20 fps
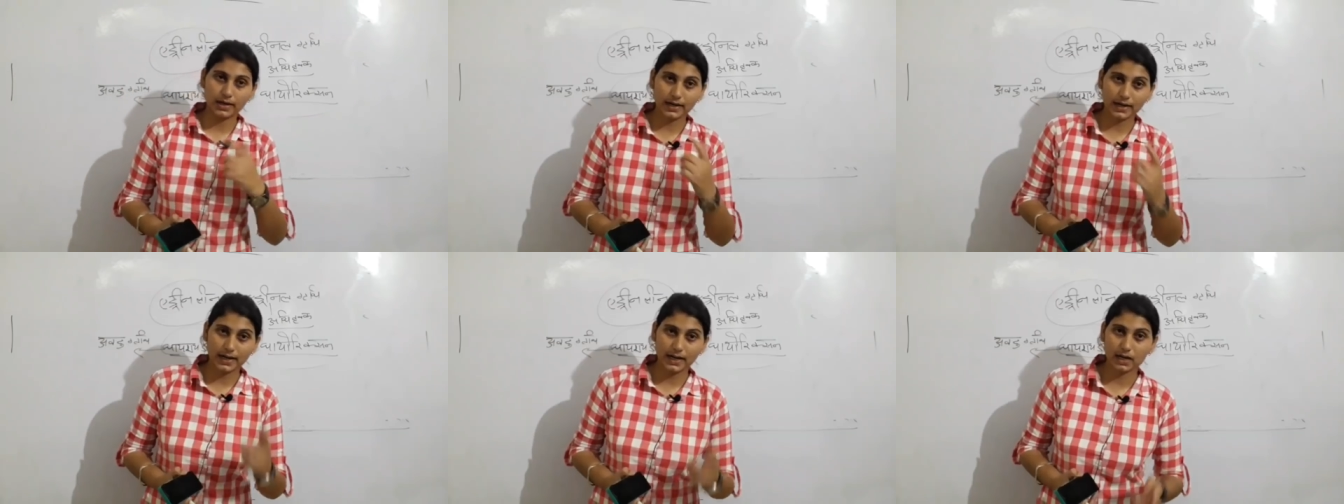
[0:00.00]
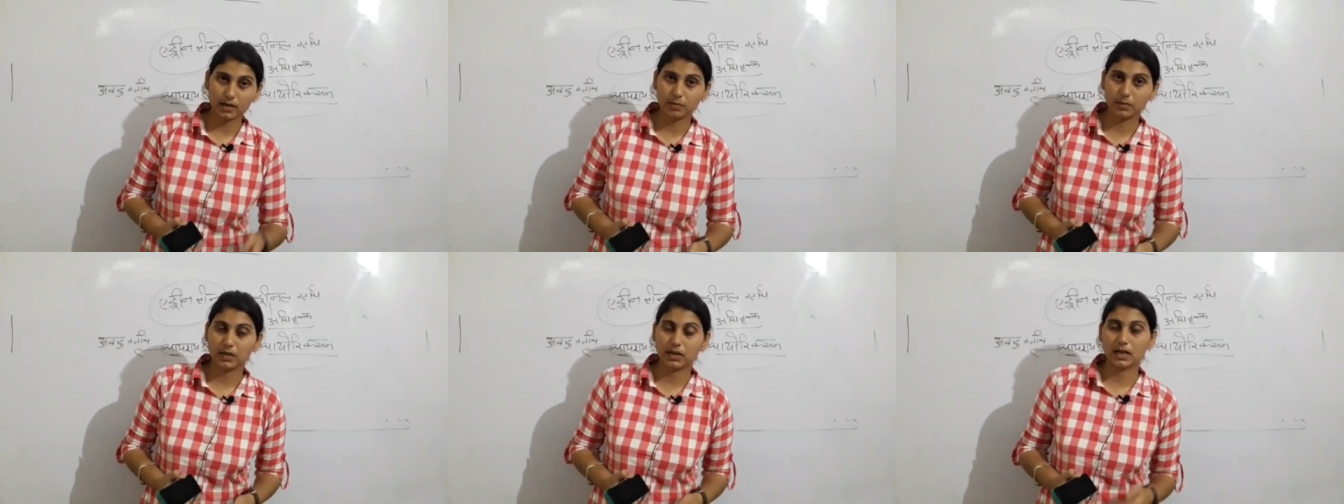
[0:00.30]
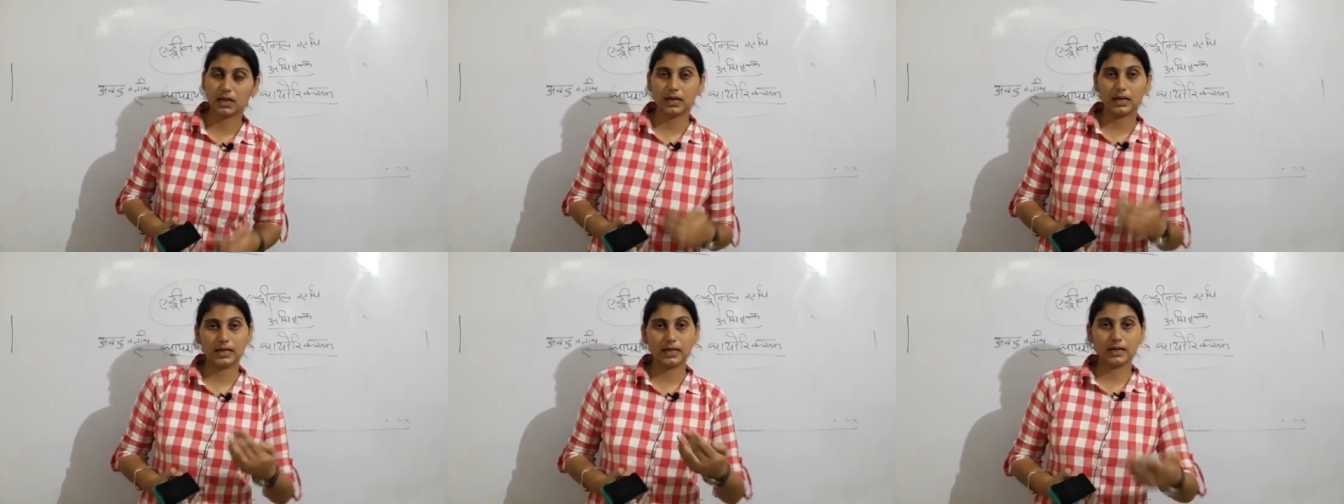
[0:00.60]
अन अकेडमी
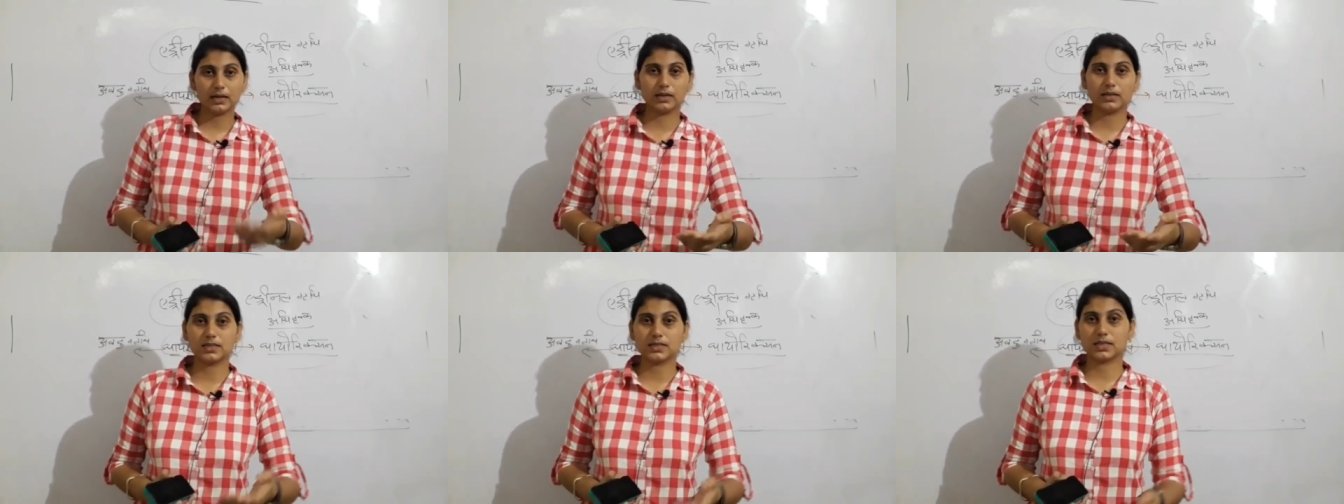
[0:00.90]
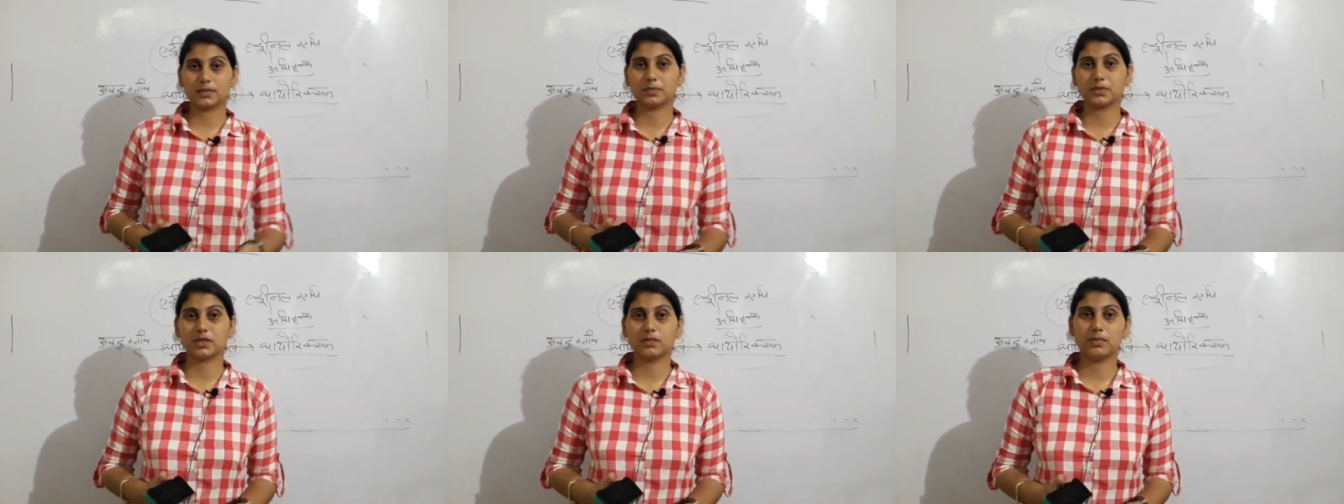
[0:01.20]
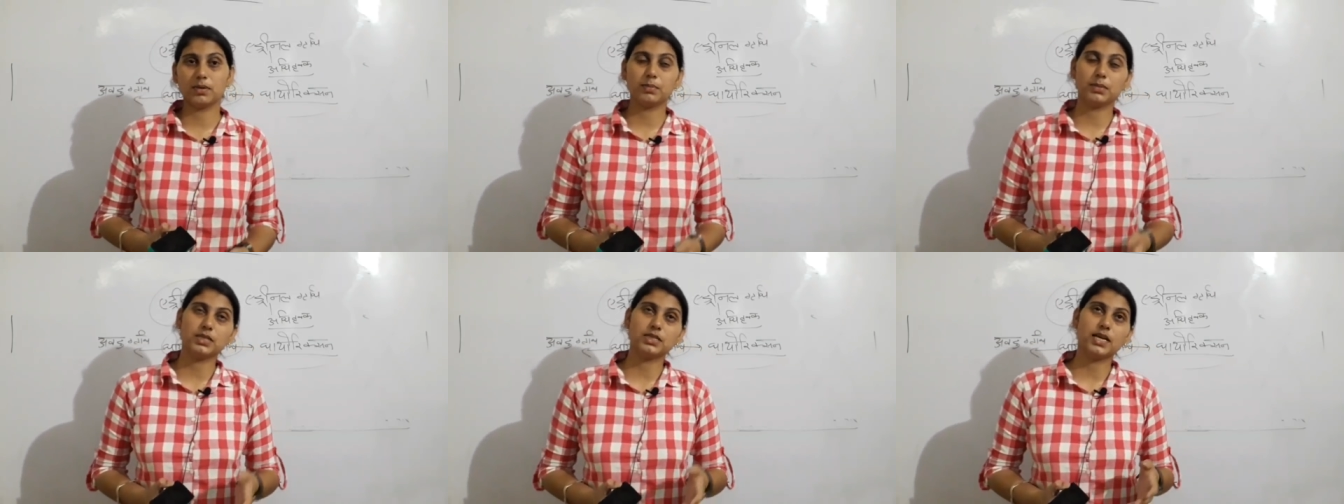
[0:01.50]
का लिंक डिस्क्रिप्शन
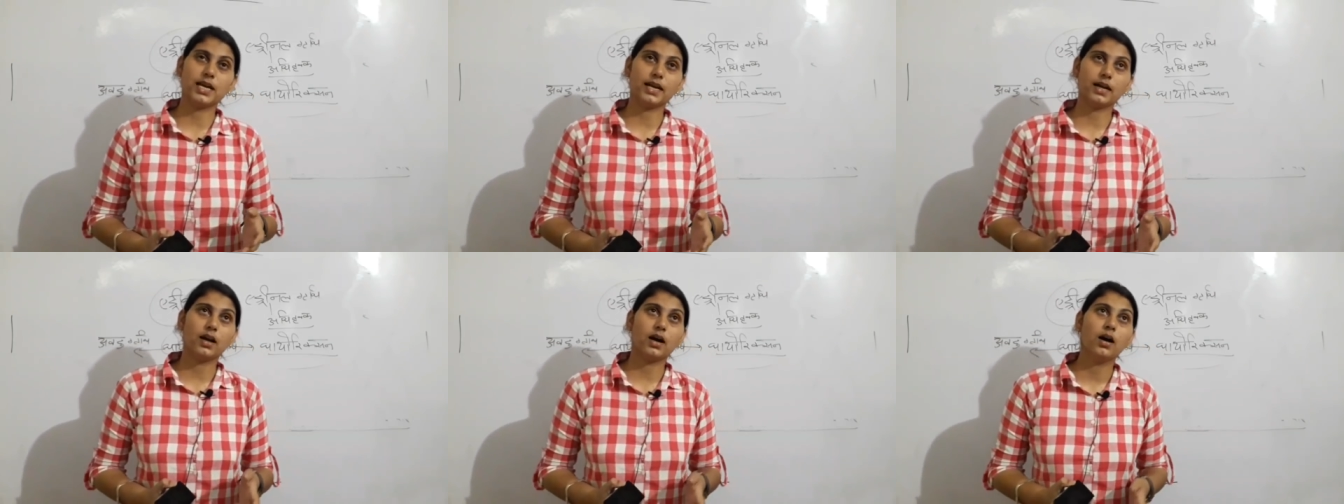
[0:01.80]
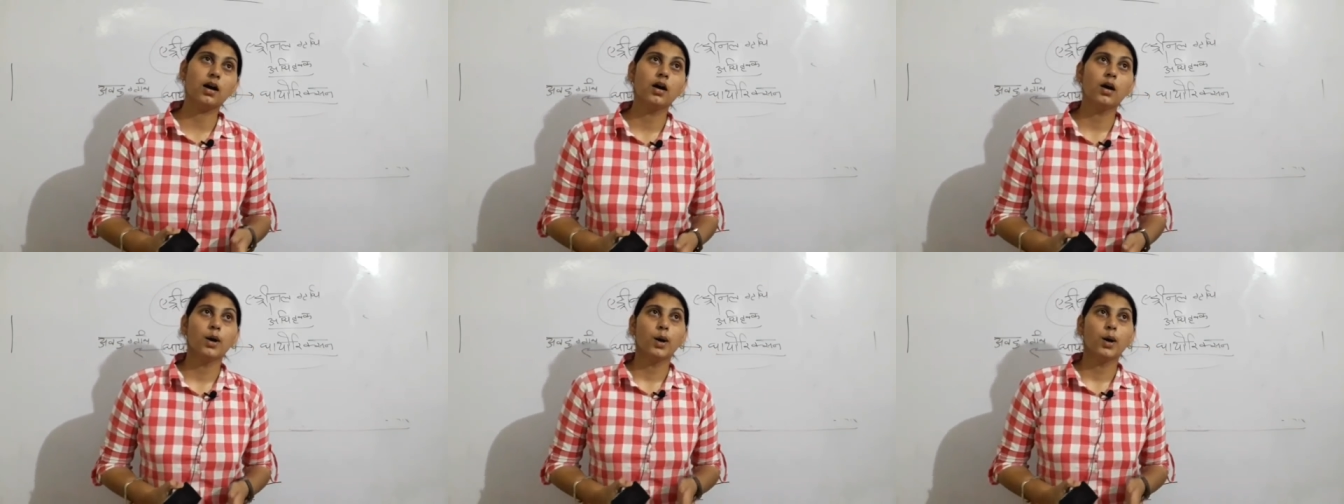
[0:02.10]
में मिल जाएगा